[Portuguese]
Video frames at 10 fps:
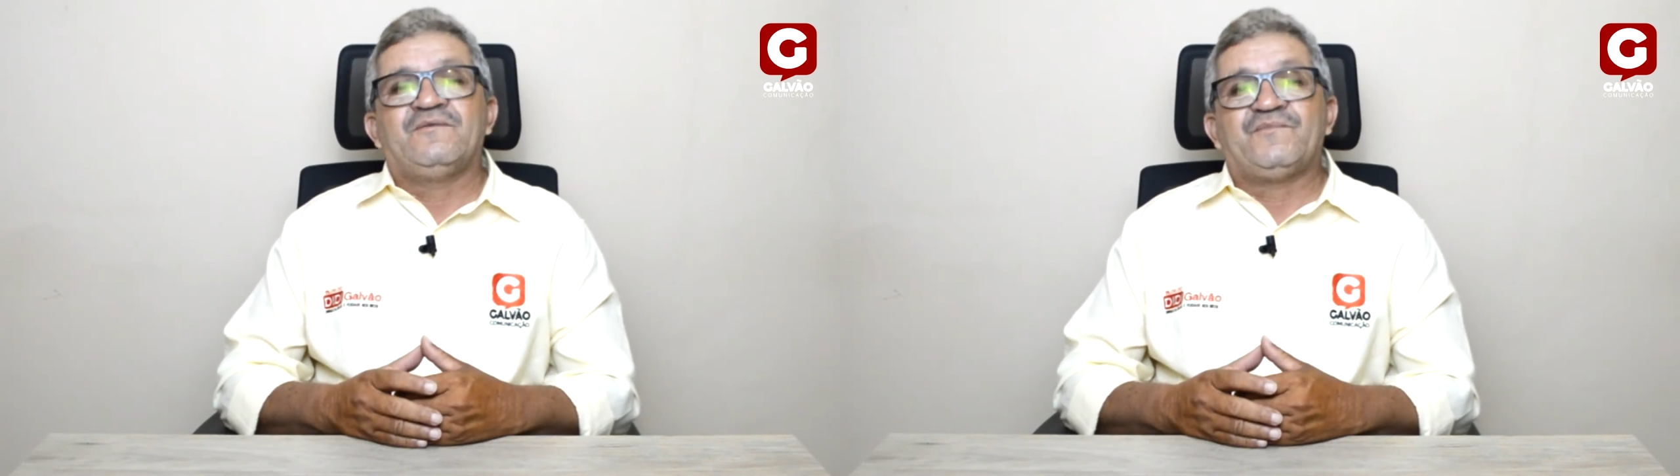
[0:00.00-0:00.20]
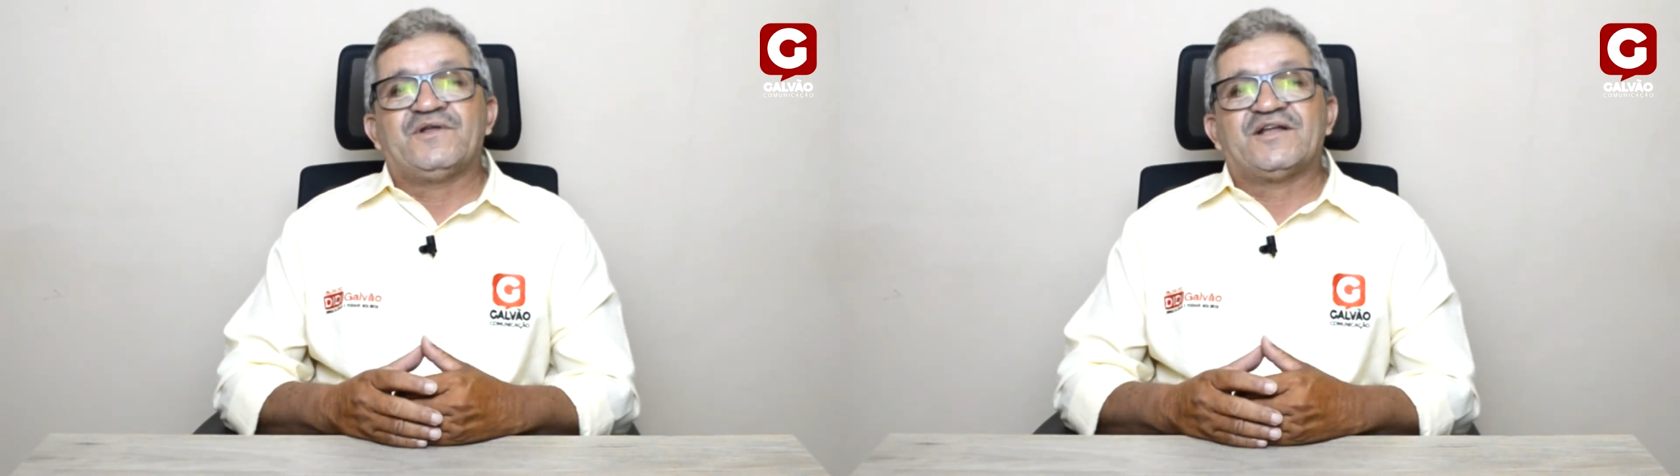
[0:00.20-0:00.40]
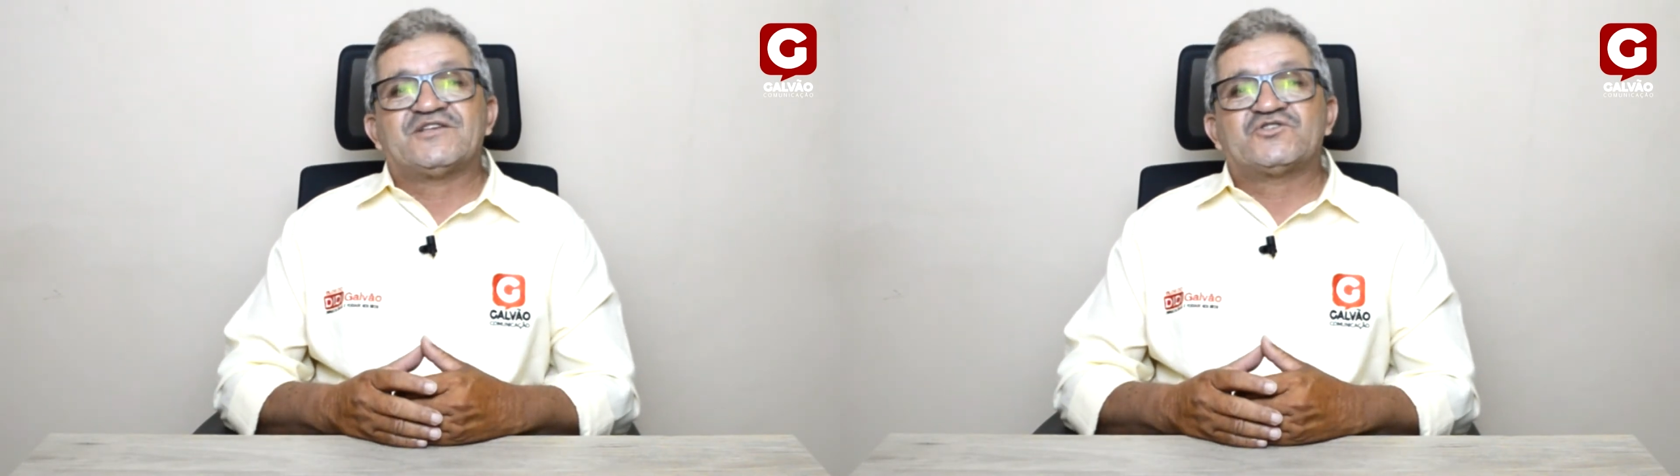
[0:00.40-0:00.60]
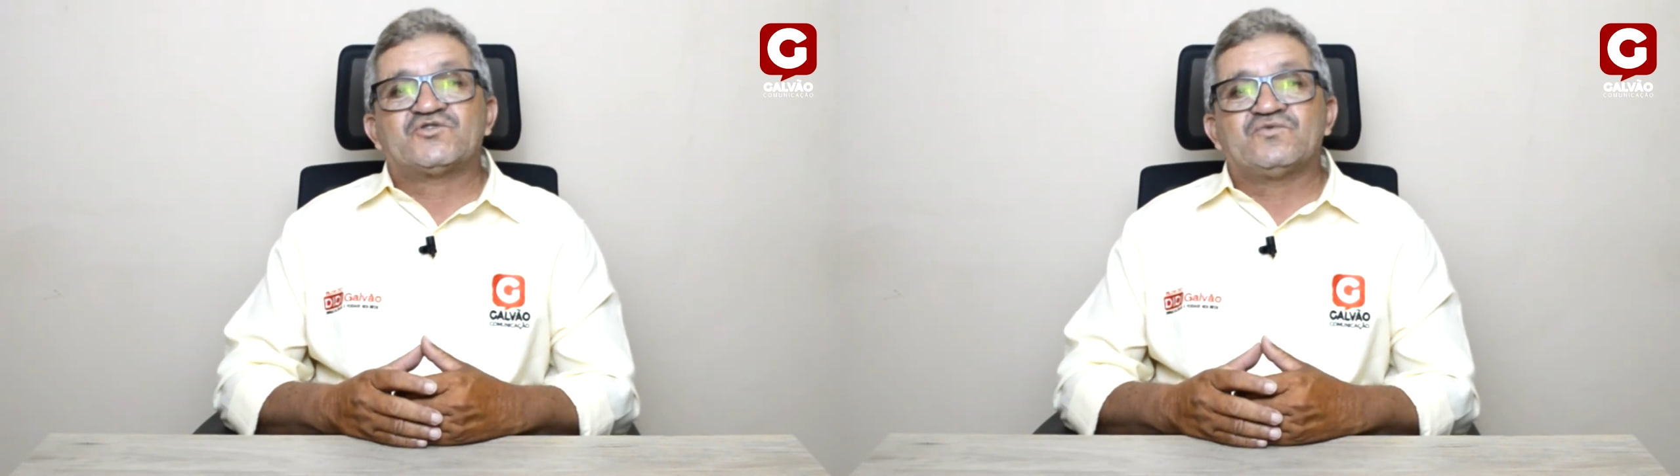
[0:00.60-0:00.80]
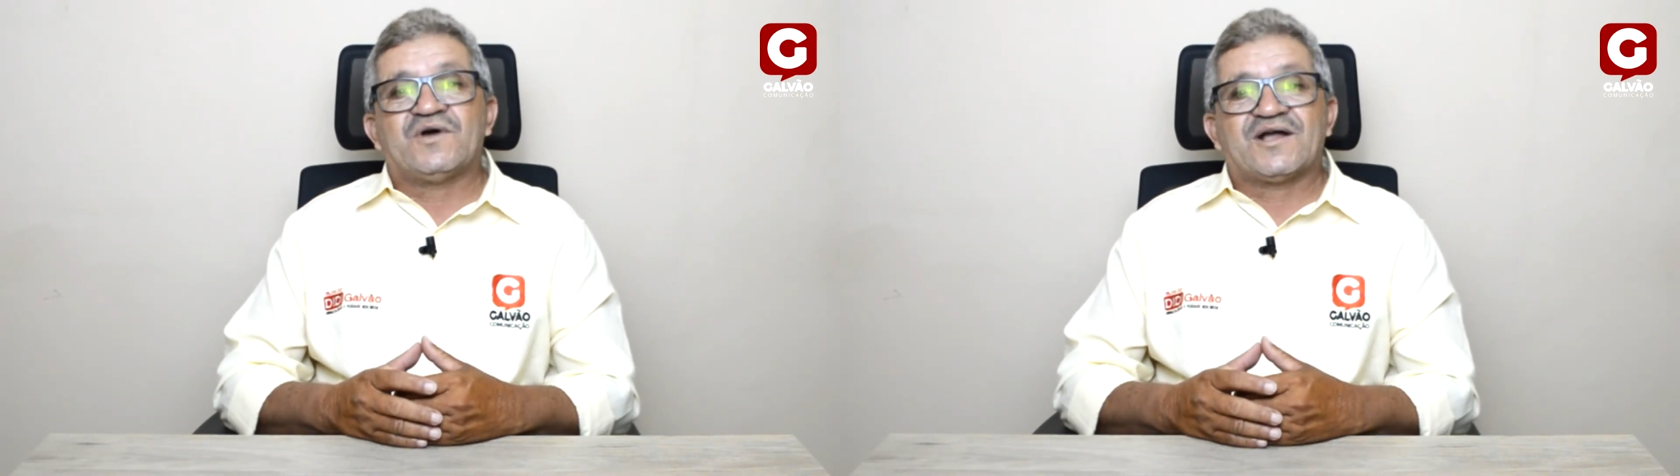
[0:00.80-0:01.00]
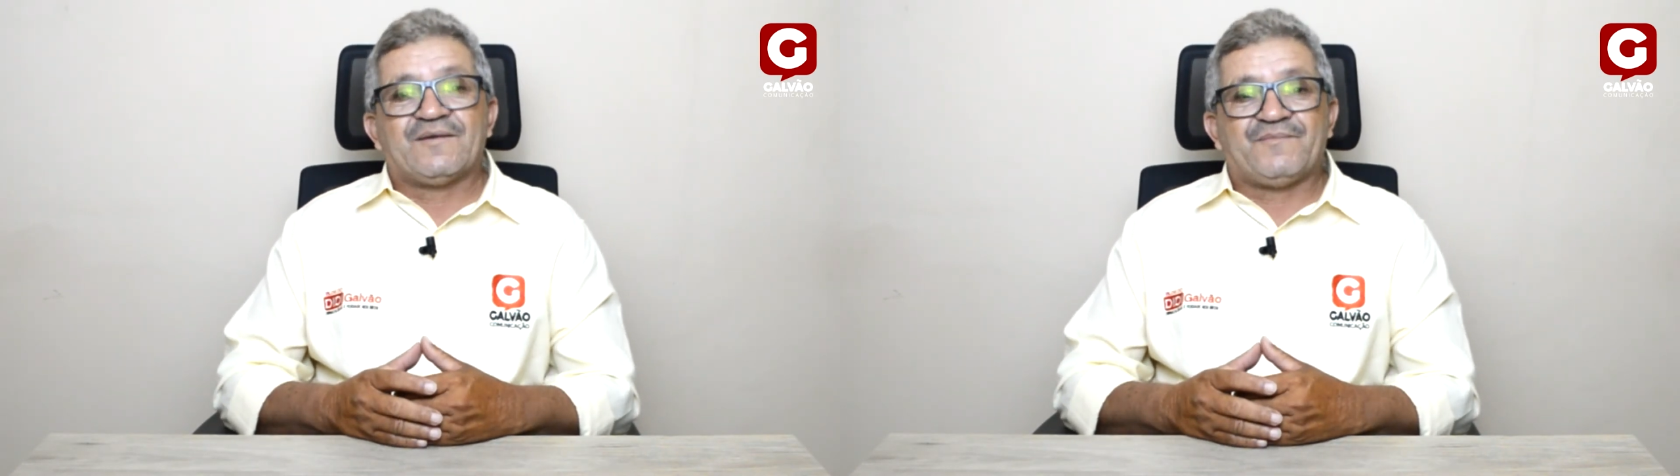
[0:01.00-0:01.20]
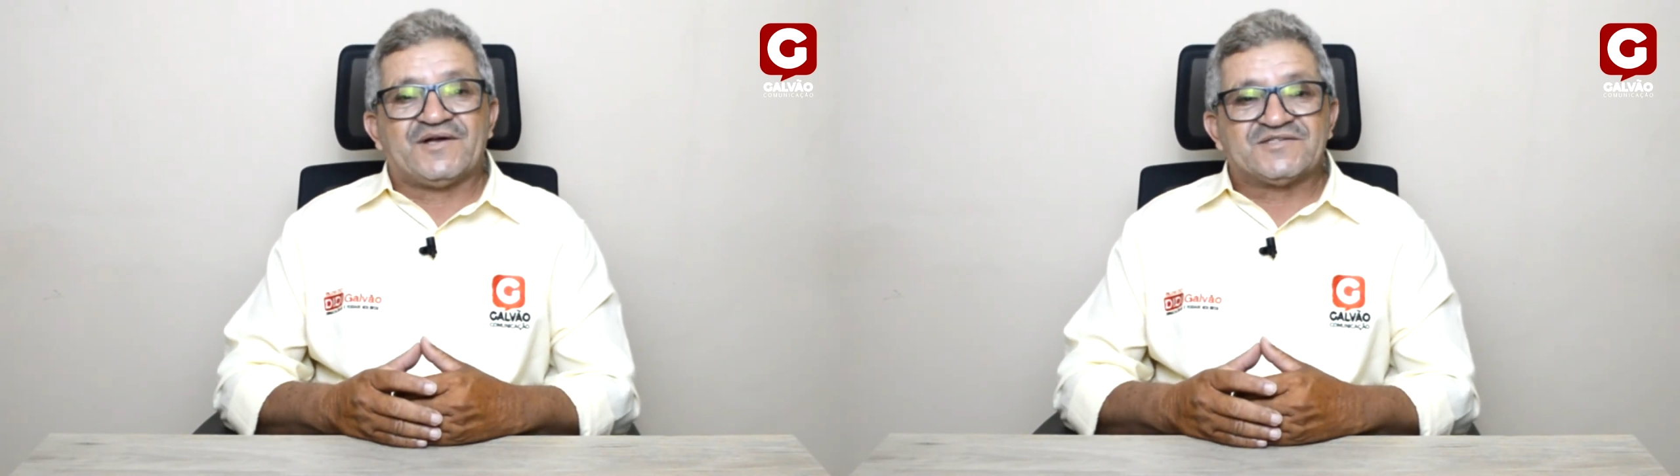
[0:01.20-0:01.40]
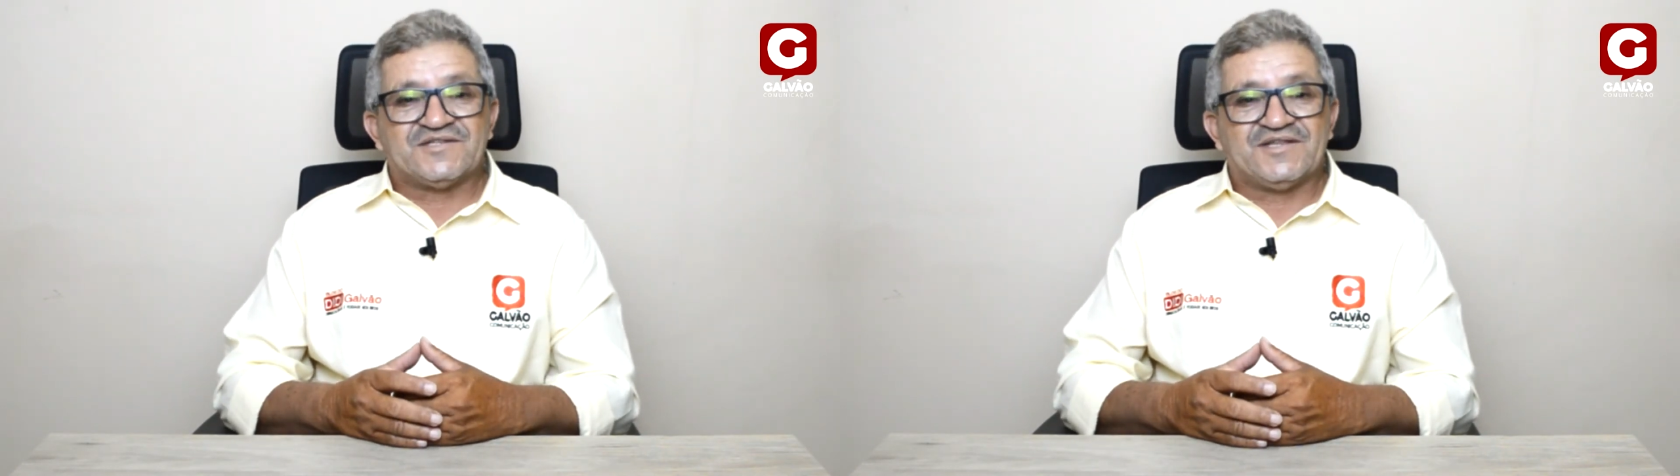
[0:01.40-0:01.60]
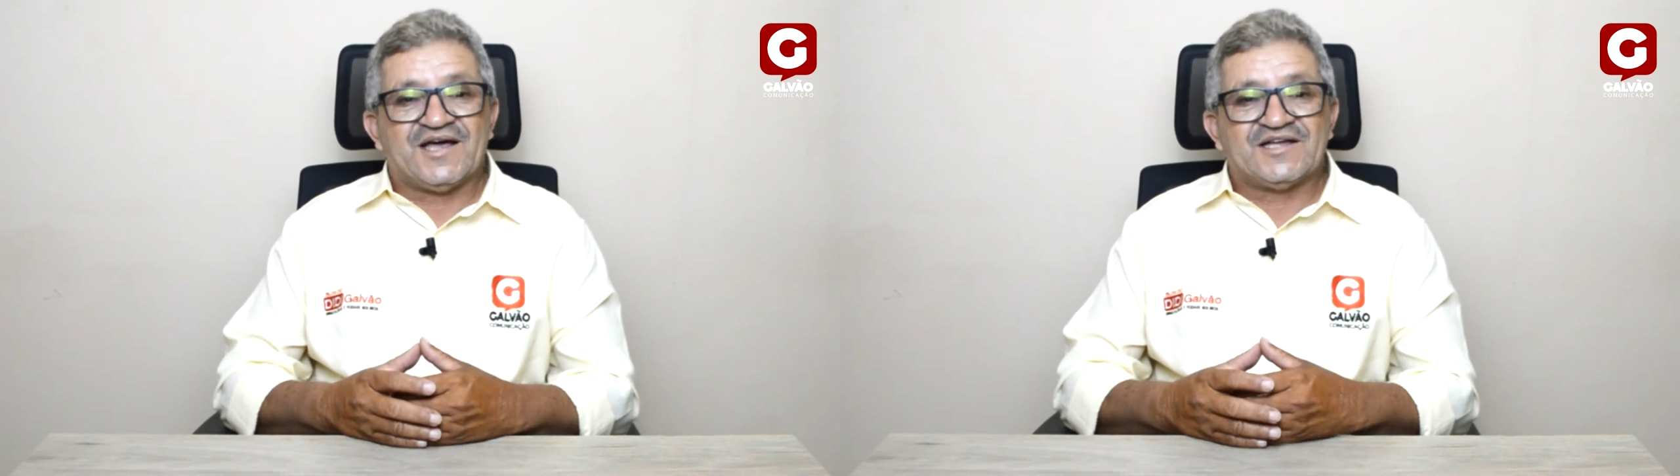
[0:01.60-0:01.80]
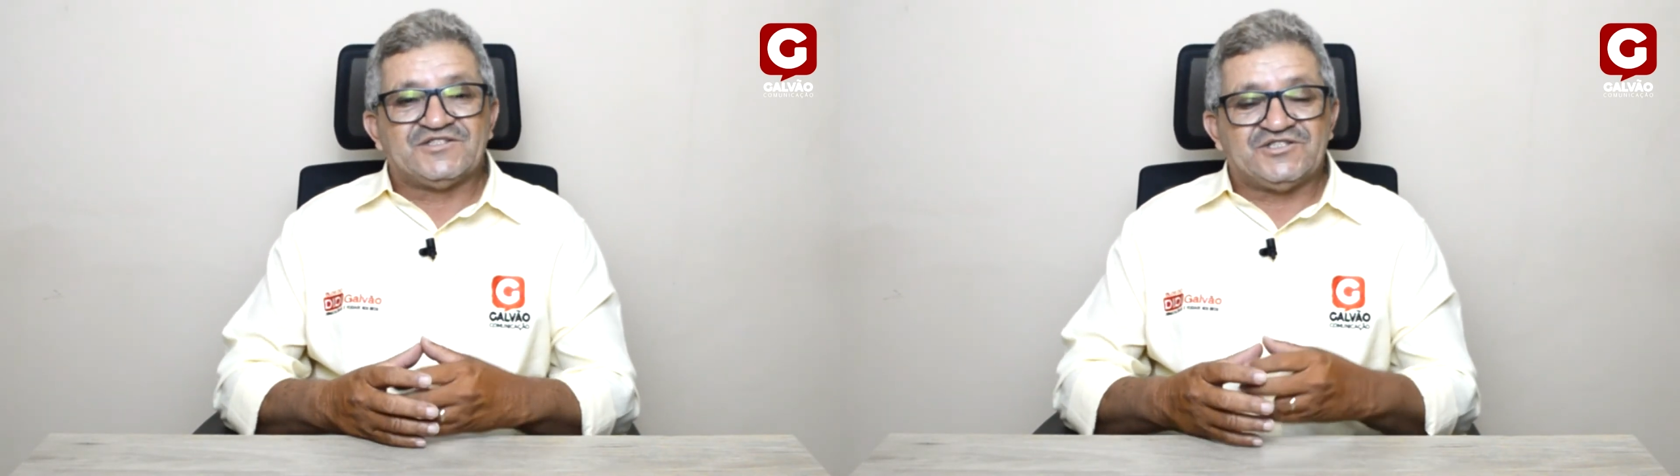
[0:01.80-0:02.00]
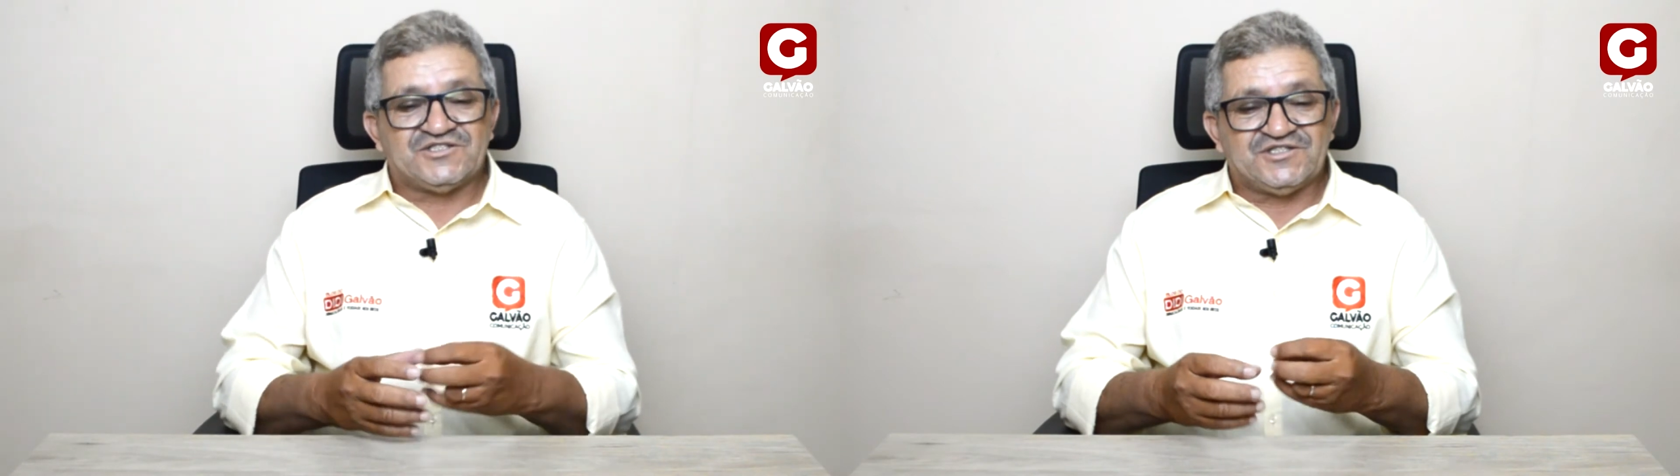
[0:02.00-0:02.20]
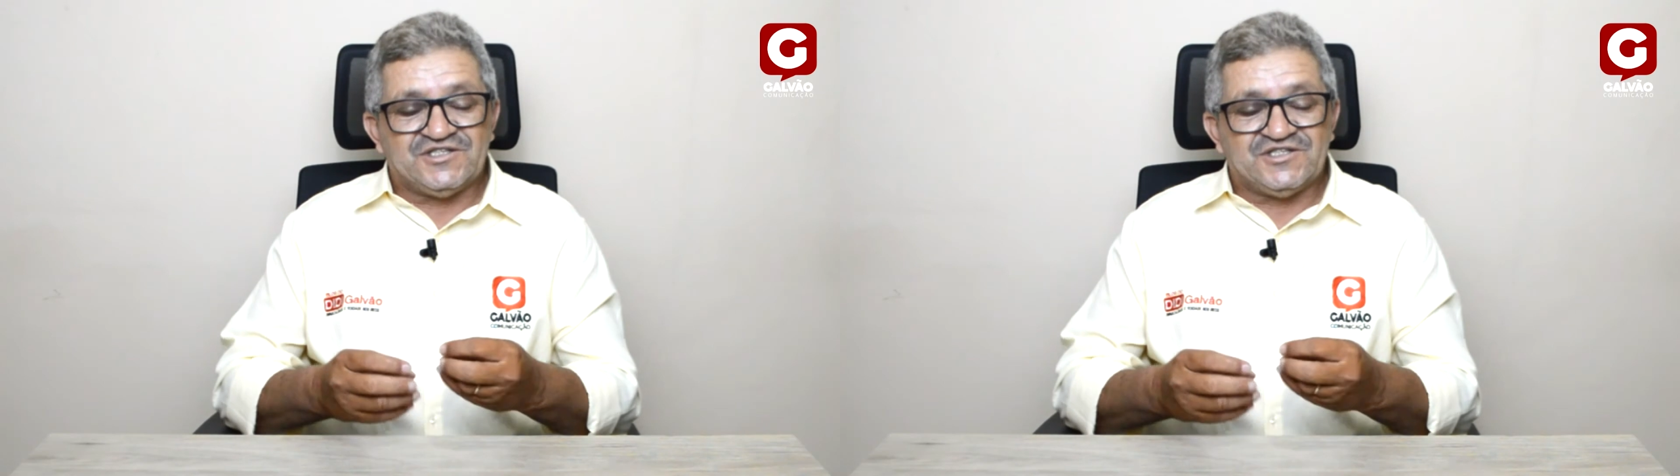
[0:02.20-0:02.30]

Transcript: pela sua capacidade